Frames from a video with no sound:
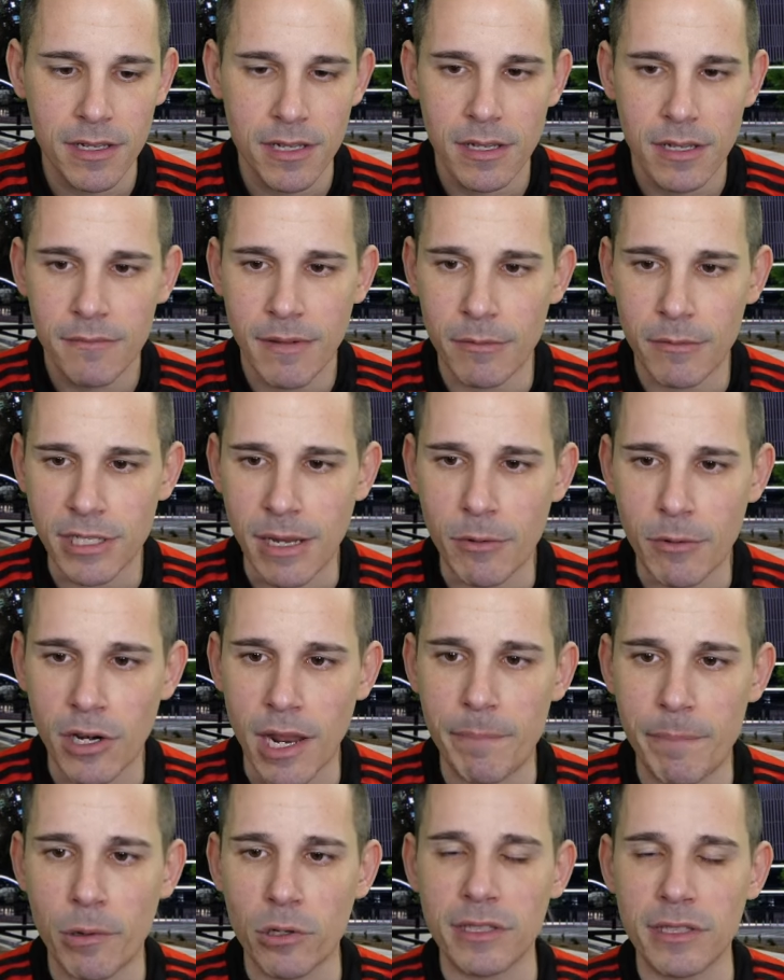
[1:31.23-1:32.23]
Vamos a por las
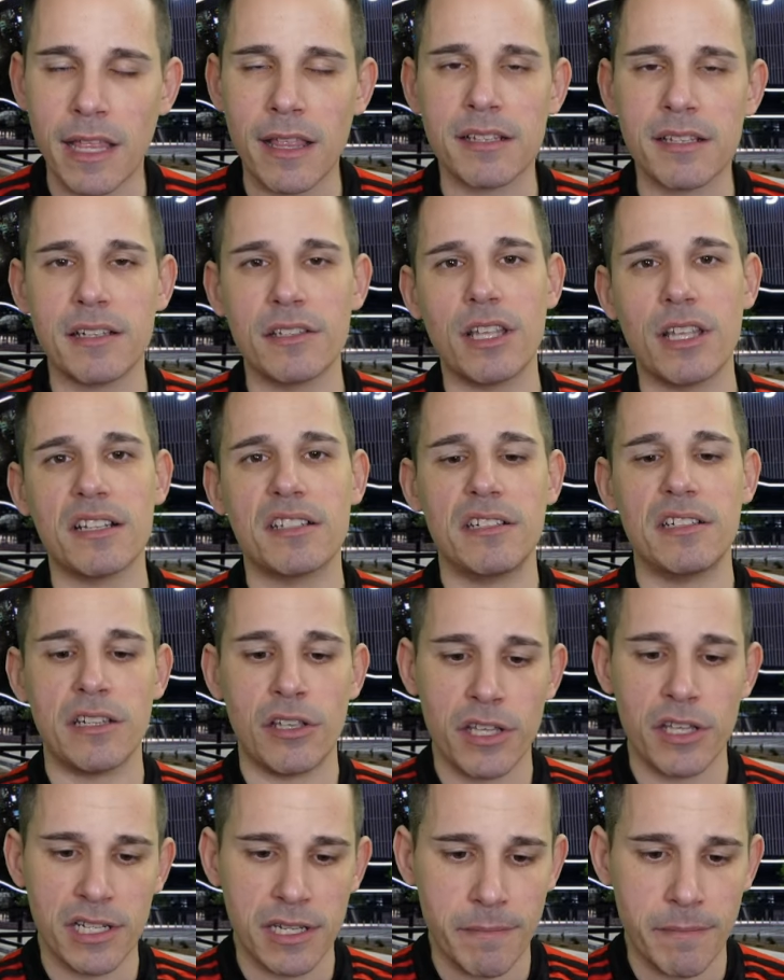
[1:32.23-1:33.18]
portadas, señoras y señores.